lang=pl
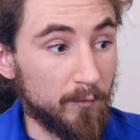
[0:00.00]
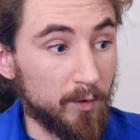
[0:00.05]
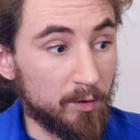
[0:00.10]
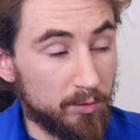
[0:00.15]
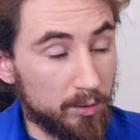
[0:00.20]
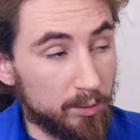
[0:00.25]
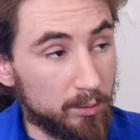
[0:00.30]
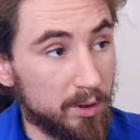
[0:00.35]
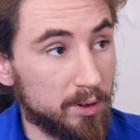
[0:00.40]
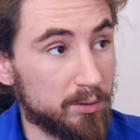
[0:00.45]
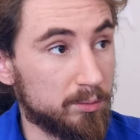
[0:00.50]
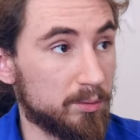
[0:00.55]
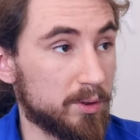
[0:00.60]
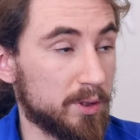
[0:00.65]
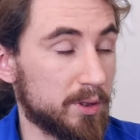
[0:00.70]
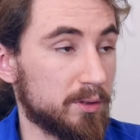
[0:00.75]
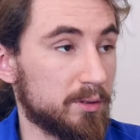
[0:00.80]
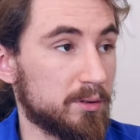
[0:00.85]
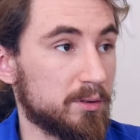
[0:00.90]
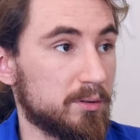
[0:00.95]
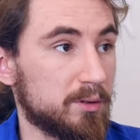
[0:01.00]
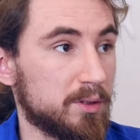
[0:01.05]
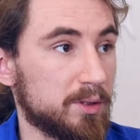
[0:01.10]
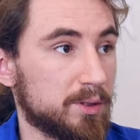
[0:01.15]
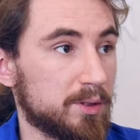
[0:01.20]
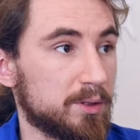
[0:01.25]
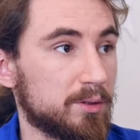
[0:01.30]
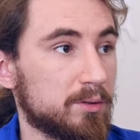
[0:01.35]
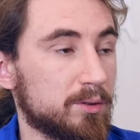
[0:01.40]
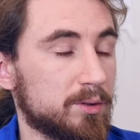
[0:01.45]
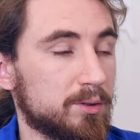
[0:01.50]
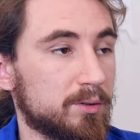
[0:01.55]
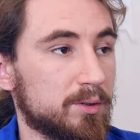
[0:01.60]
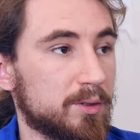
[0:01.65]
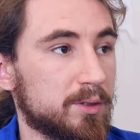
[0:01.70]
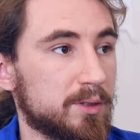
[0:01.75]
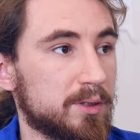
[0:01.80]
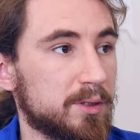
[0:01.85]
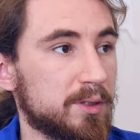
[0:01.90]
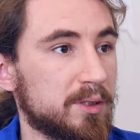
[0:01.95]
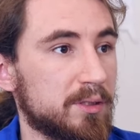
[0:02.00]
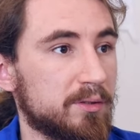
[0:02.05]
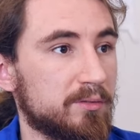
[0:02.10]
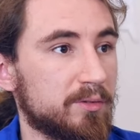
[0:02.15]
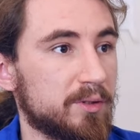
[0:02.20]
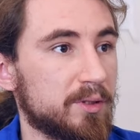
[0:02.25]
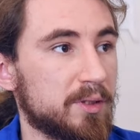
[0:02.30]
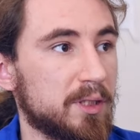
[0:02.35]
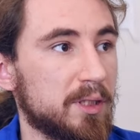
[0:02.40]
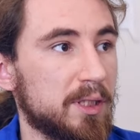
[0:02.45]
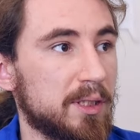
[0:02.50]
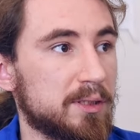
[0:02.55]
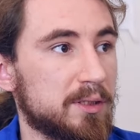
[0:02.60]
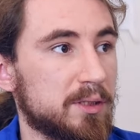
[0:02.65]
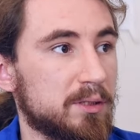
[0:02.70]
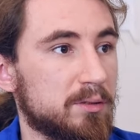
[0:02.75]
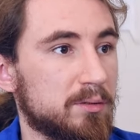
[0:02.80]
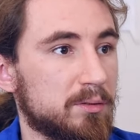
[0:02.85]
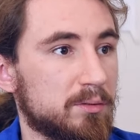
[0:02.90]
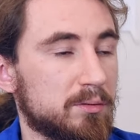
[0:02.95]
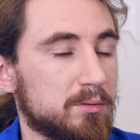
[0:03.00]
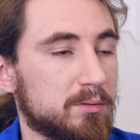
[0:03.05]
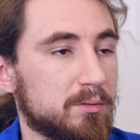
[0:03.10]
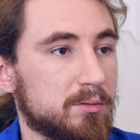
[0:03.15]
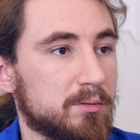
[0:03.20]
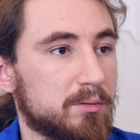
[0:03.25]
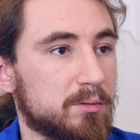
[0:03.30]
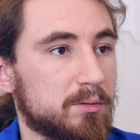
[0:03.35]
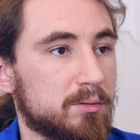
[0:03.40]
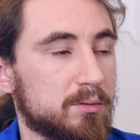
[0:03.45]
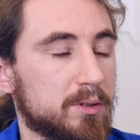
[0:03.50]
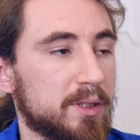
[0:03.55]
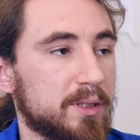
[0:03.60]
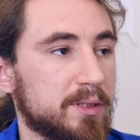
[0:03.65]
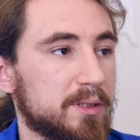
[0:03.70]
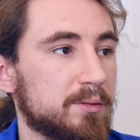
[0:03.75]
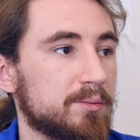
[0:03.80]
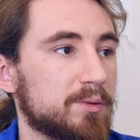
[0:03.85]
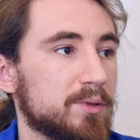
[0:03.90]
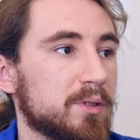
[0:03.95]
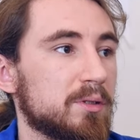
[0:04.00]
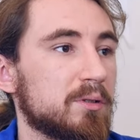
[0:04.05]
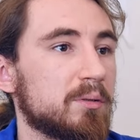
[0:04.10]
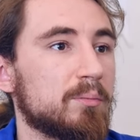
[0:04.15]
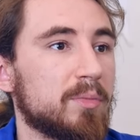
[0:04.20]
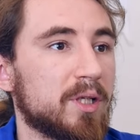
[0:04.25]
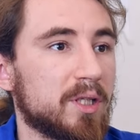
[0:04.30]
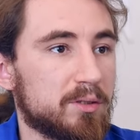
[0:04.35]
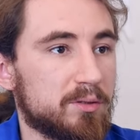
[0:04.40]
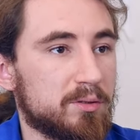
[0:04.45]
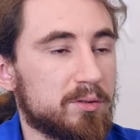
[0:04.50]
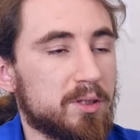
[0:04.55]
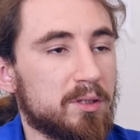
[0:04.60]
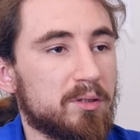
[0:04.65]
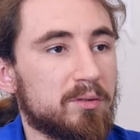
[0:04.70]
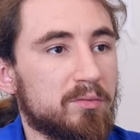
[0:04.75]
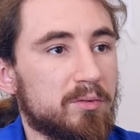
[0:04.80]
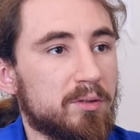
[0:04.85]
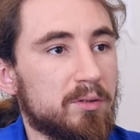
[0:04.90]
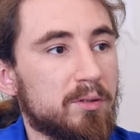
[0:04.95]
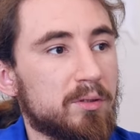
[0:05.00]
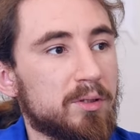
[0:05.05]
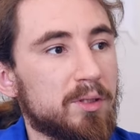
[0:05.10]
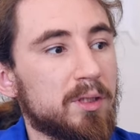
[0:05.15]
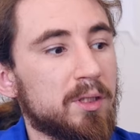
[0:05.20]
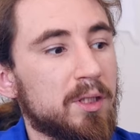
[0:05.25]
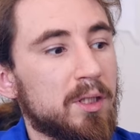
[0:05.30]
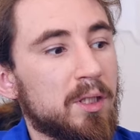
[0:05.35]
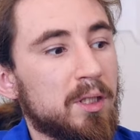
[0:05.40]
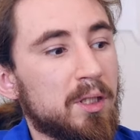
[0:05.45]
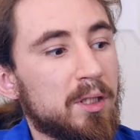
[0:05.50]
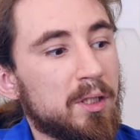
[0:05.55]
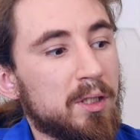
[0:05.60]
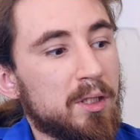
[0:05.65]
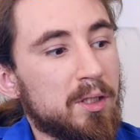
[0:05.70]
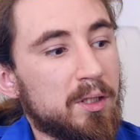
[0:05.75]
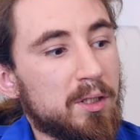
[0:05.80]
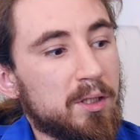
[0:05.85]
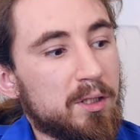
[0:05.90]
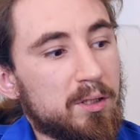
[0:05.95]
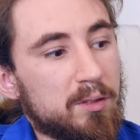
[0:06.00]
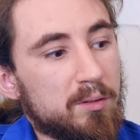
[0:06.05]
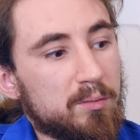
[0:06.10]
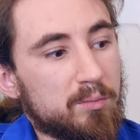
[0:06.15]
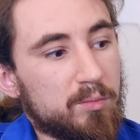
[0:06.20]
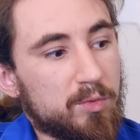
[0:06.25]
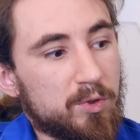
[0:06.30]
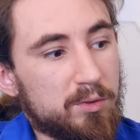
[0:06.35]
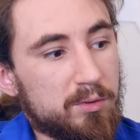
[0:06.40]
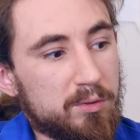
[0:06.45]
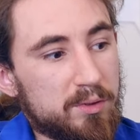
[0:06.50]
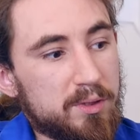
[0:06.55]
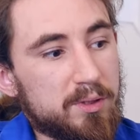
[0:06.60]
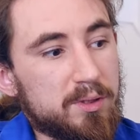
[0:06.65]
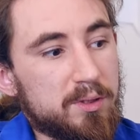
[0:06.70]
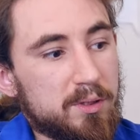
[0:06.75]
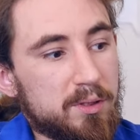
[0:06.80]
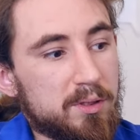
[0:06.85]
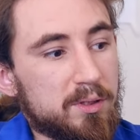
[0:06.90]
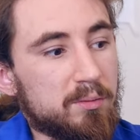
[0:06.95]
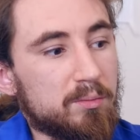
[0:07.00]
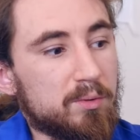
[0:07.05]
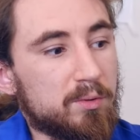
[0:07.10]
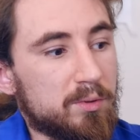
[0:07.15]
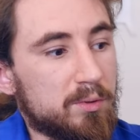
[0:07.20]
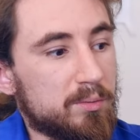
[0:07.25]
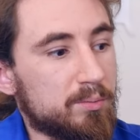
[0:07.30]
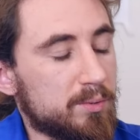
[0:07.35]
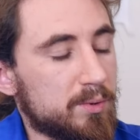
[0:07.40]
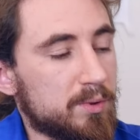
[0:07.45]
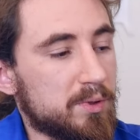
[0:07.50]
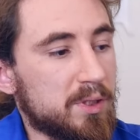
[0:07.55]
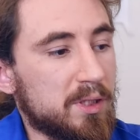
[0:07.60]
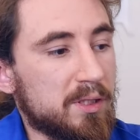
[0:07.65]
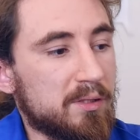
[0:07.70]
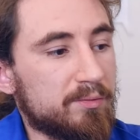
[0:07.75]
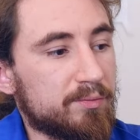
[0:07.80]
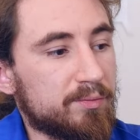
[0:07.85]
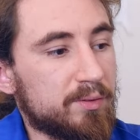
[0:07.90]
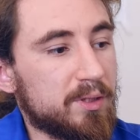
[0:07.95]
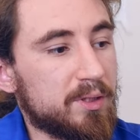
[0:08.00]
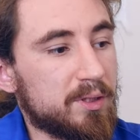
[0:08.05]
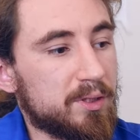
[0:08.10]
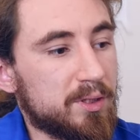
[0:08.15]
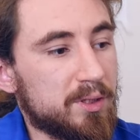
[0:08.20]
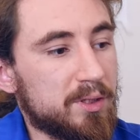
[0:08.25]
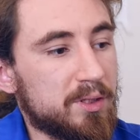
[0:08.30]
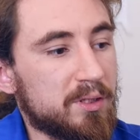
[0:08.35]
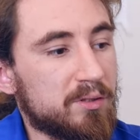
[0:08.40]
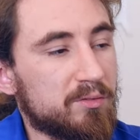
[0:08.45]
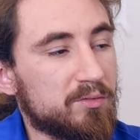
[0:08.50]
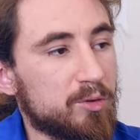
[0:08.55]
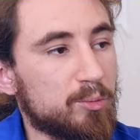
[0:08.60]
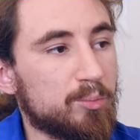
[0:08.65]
W ogóle tutaj, jeżeli chodzi o ten system wentylacji, to, to, to, to ja jestem z niego bardzo zadowolony bo to jest system, który potrafi gdzieś tam w